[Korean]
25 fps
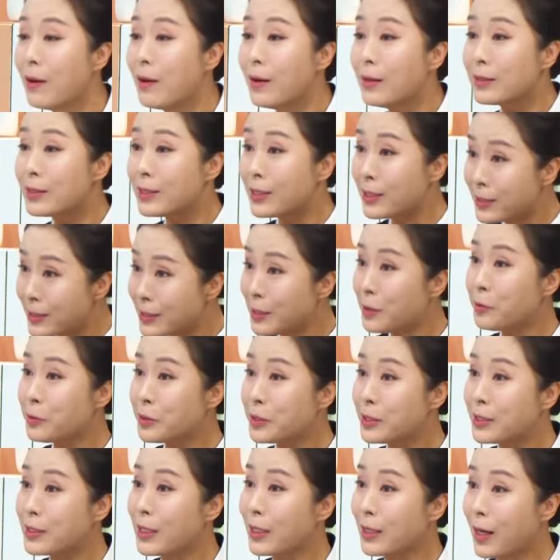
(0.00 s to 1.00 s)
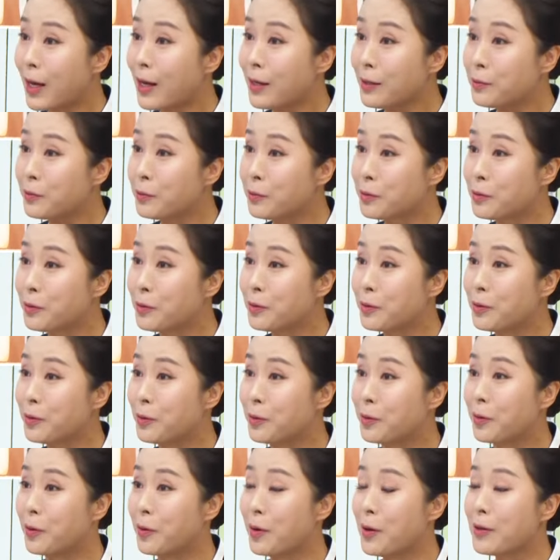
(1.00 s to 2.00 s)
실제로
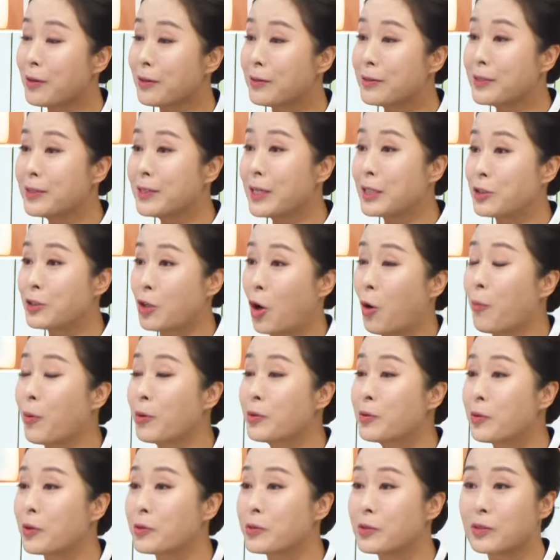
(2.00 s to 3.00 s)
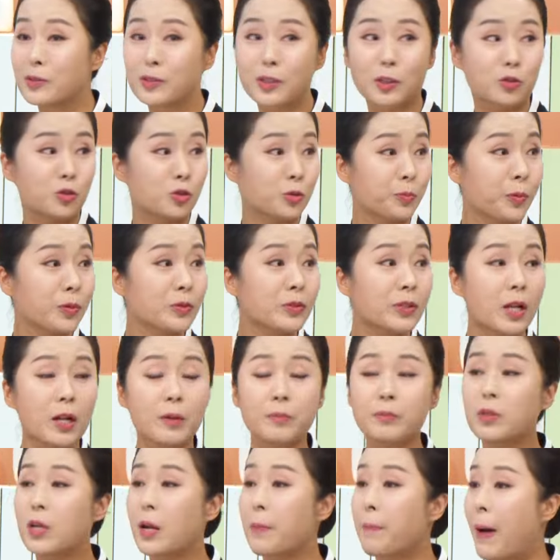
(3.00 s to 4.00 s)
시작하고 그 일에 접어들었을 때 주변
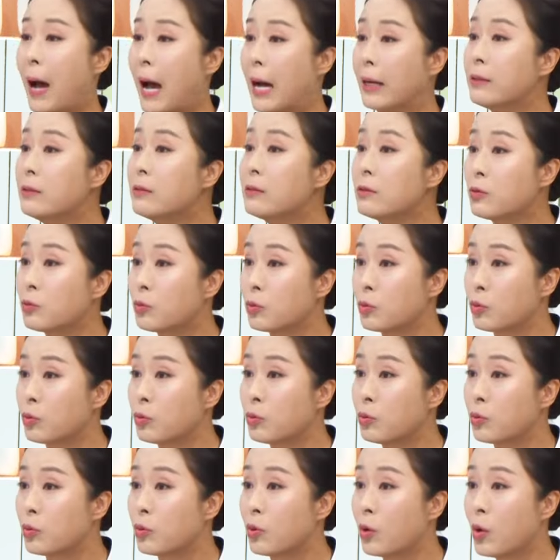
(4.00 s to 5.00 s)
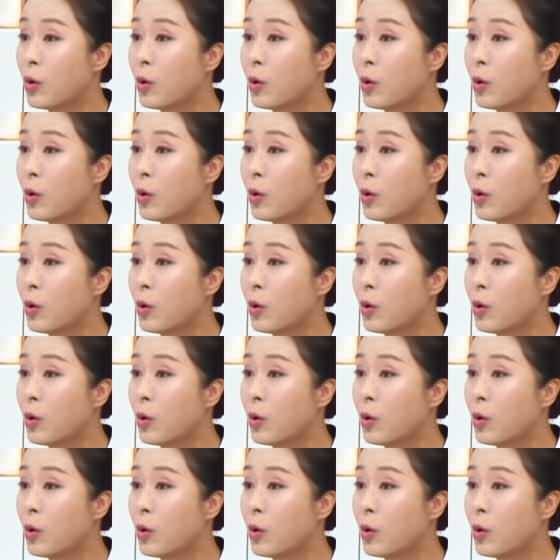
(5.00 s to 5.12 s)
사람들의 반응도